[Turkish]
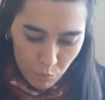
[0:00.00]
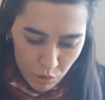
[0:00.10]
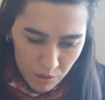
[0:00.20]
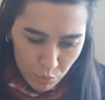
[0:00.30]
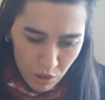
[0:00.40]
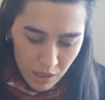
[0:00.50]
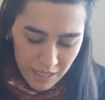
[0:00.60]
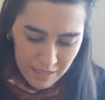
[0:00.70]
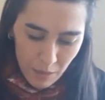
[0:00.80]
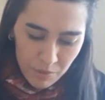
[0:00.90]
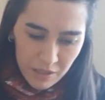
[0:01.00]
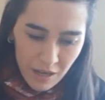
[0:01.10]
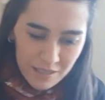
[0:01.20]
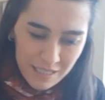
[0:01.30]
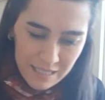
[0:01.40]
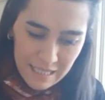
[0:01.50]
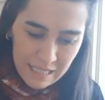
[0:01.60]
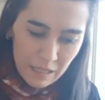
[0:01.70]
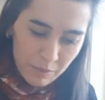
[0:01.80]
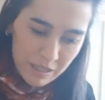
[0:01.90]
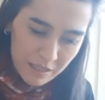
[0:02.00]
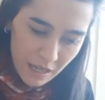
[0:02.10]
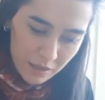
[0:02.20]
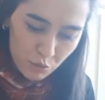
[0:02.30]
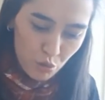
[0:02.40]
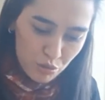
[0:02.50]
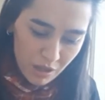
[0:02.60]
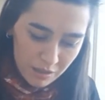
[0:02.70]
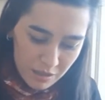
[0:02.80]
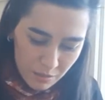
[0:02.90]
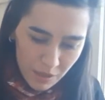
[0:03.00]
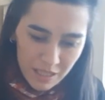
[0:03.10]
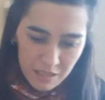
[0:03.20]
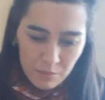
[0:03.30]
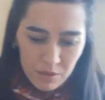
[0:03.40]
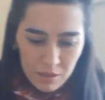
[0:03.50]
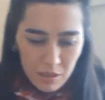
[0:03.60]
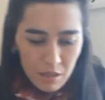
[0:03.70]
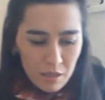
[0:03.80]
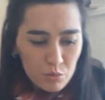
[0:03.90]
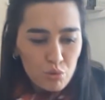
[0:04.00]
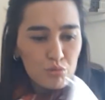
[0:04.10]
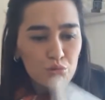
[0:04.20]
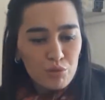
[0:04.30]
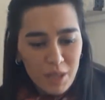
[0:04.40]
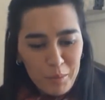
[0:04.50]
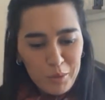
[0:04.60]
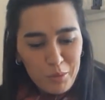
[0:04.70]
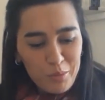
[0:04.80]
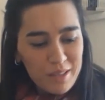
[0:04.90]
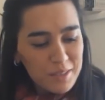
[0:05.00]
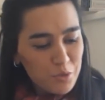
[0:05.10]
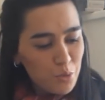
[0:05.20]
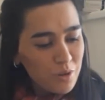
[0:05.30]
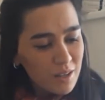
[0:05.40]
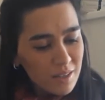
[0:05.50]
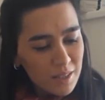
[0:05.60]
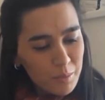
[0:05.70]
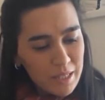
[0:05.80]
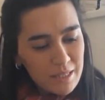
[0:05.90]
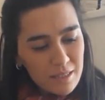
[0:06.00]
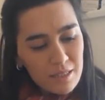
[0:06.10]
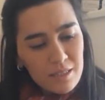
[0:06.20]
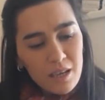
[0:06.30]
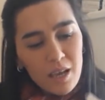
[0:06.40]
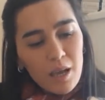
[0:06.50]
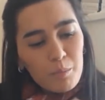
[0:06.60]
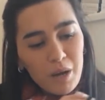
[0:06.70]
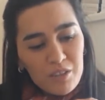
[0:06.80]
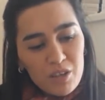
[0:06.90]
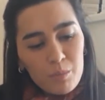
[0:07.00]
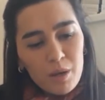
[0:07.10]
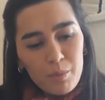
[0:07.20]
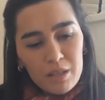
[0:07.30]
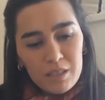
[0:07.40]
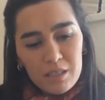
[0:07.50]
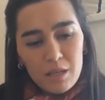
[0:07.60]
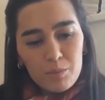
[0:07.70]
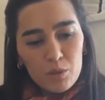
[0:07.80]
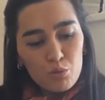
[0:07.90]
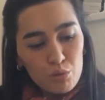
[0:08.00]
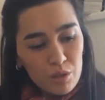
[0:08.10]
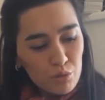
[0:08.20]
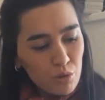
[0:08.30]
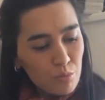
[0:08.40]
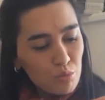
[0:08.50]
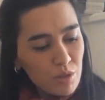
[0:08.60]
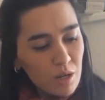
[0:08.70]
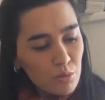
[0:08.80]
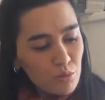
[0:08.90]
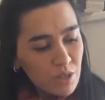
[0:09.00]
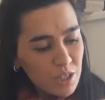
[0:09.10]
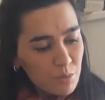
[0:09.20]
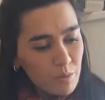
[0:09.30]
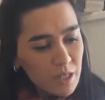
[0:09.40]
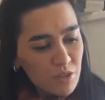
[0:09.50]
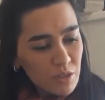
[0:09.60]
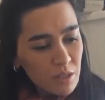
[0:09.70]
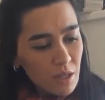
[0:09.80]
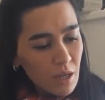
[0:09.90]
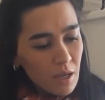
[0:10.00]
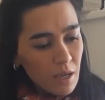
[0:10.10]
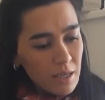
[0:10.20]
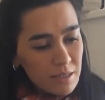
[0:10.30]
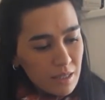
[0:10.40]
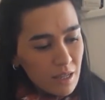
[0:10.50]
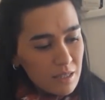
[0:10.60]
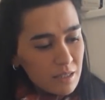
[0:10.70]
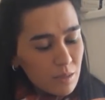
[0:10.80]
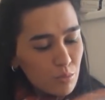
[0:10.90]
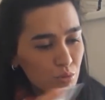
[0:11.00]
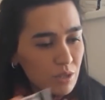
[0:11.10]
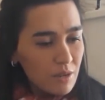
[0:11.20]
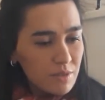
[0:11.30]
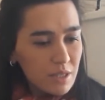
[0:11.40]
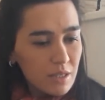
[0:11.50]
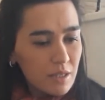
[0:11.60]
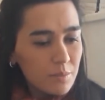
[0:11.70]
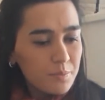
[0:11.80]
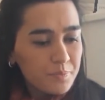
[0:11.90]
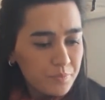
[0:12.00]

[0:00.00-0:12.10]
Bu arada bu kitaplar artık silinebilir. Yani tozlandığı zaman kitabın e, tozunu nemli bir bezle çok rahat alabilirsiniz. Ben cam kapaklı kitaplık kullanıyorum bunlarla uğraşmamak için. E, size de aslında bunu tavsiye ederim.